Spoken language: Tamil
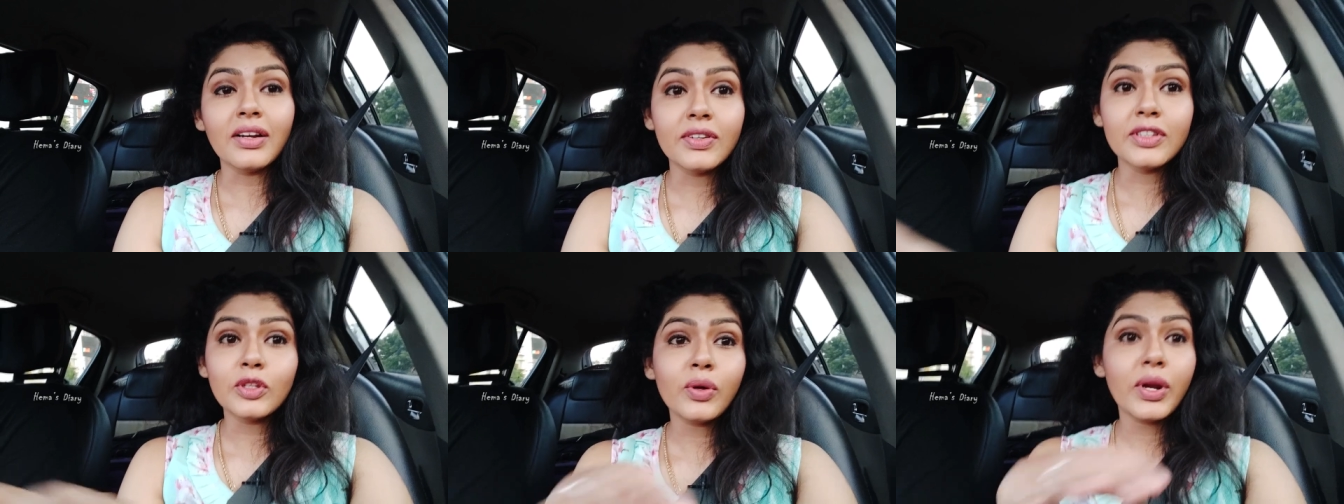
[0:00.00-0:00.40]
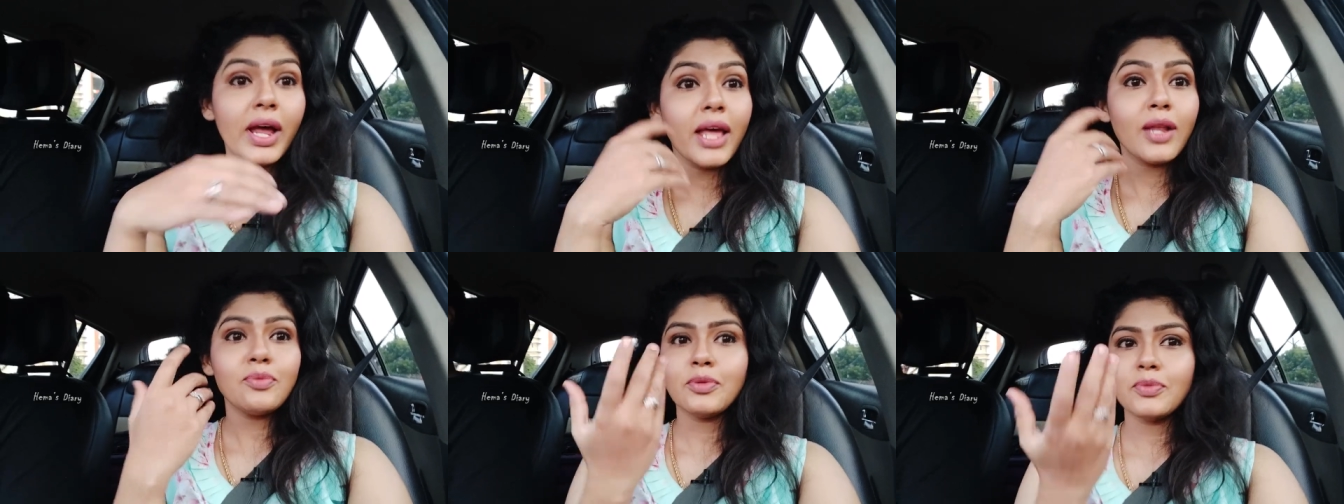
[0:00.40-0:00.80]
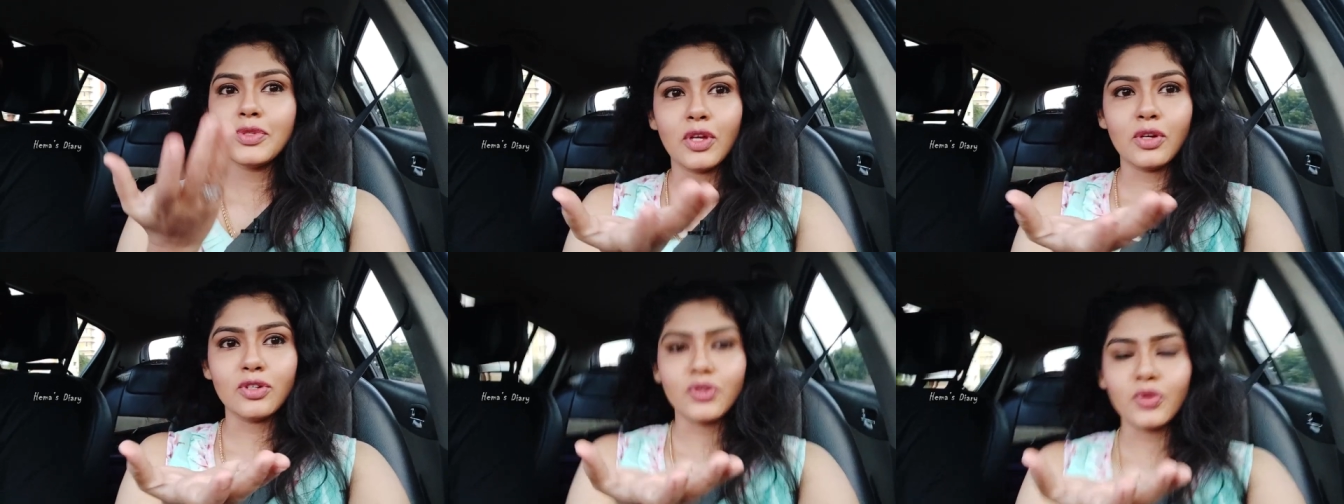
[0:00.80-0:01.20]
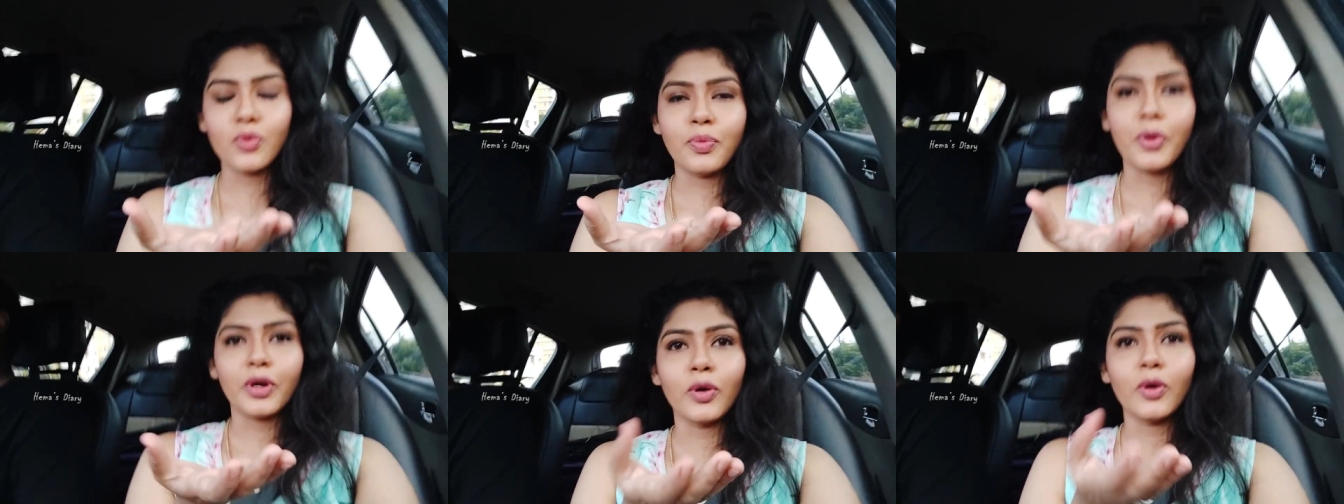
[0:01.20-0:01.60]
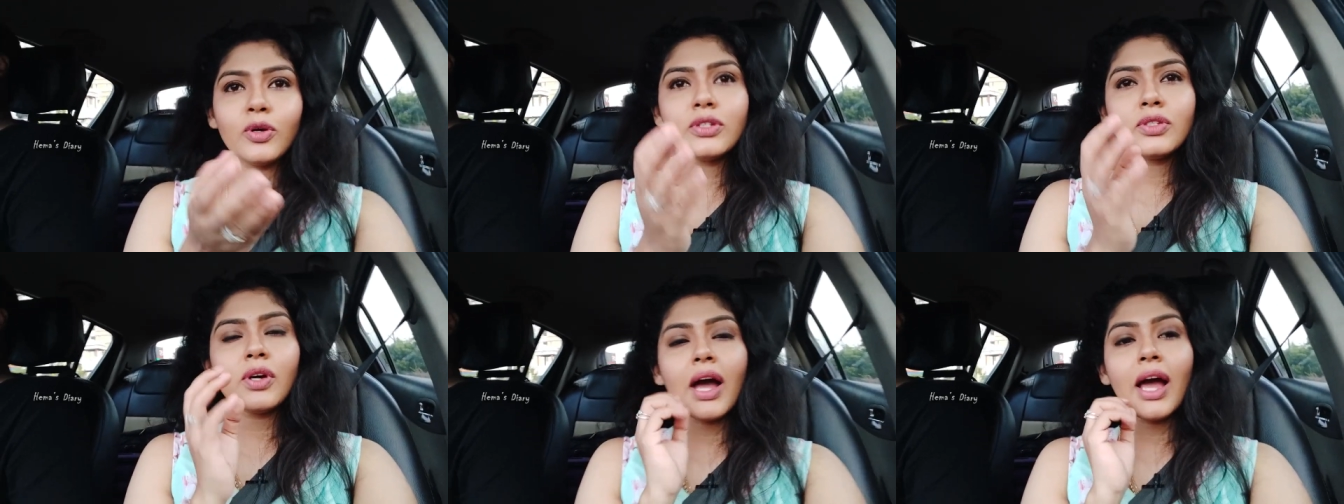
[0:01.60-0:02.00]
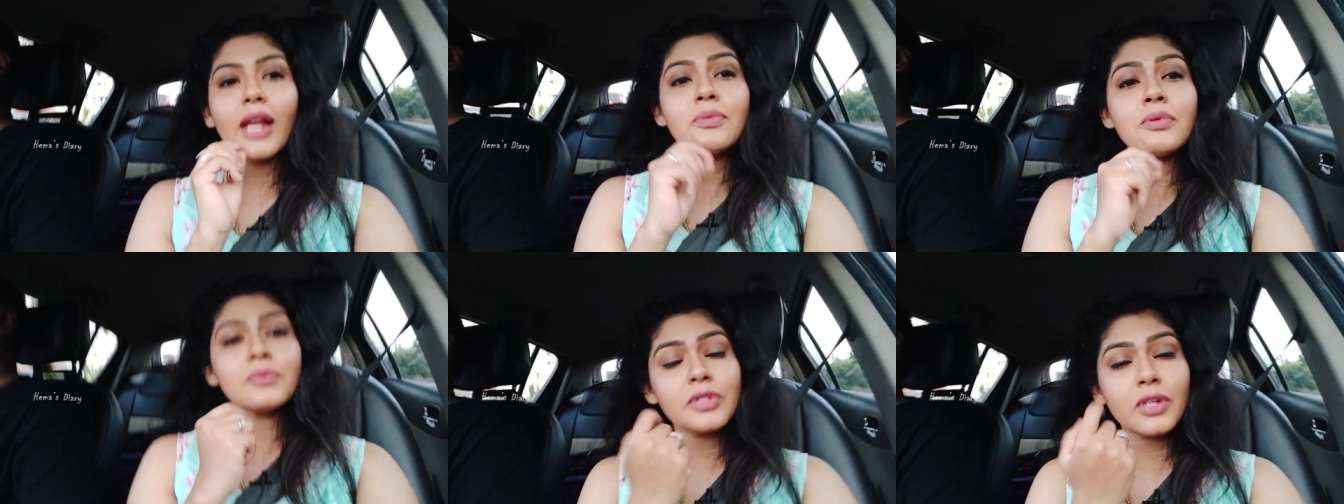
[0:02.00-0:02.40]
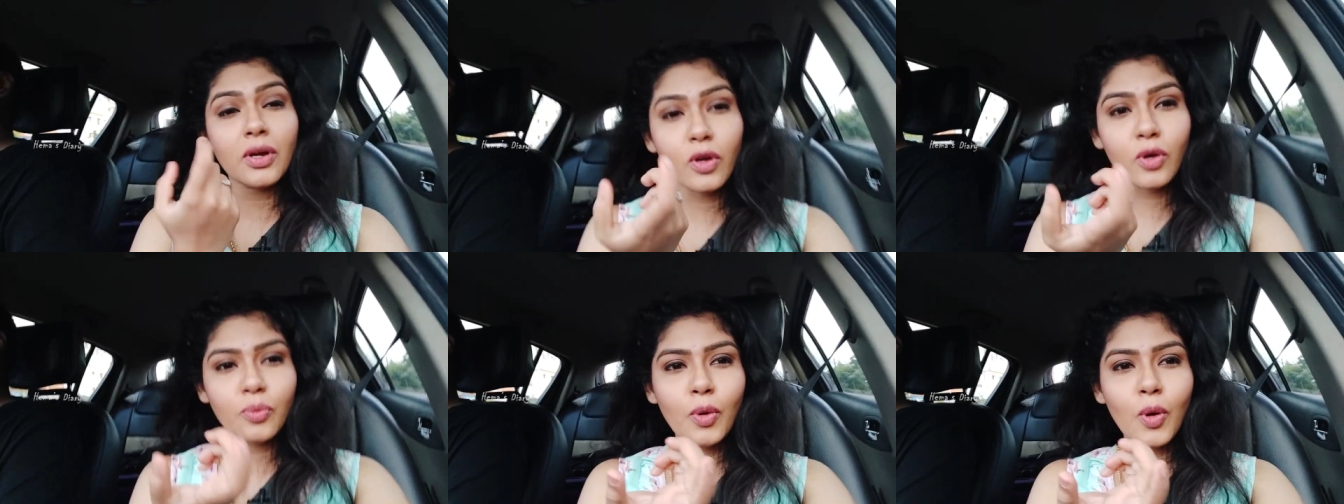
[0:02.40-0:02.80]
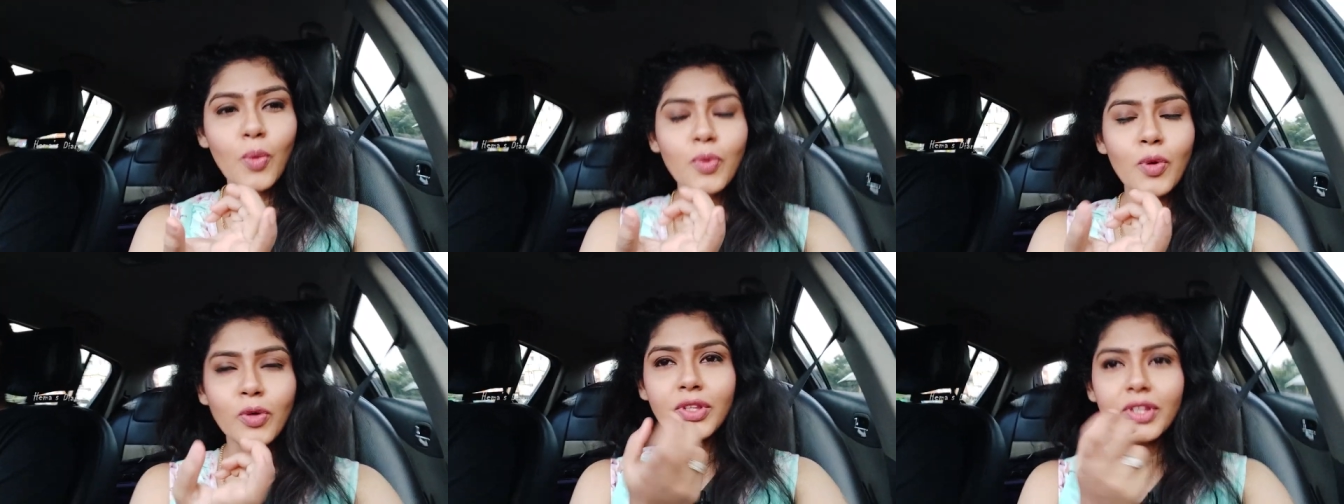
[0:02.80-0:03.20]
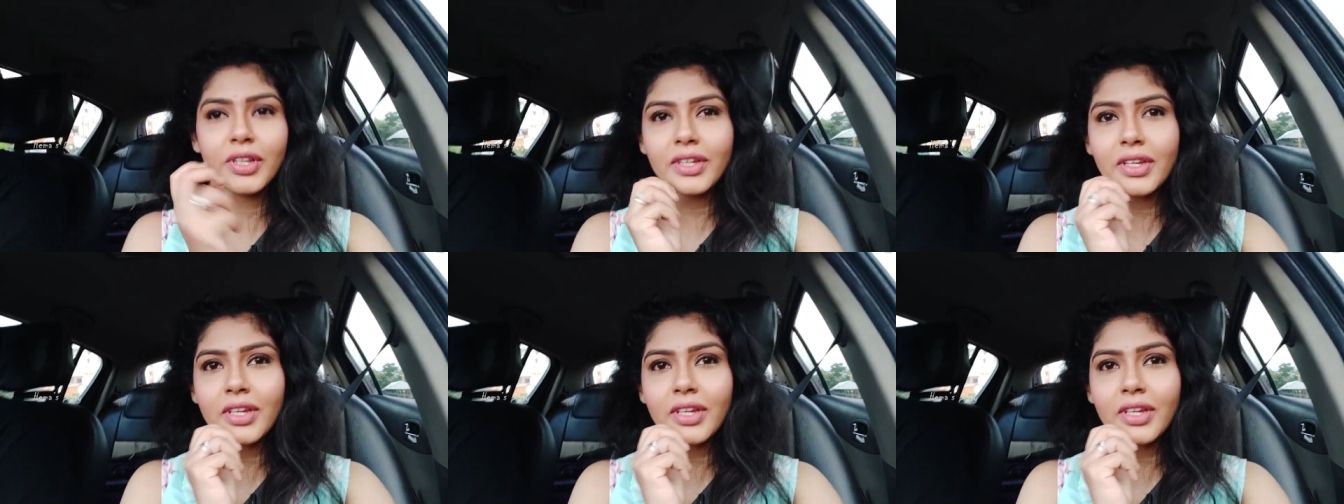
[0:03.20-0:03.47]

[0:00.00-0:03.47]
அங்கே வந்து ஒரு ஆல்பம் சாங் ஷூட் பண்ணோம் ஸோ ஆல்பம் சாங்க்கு போகும்போது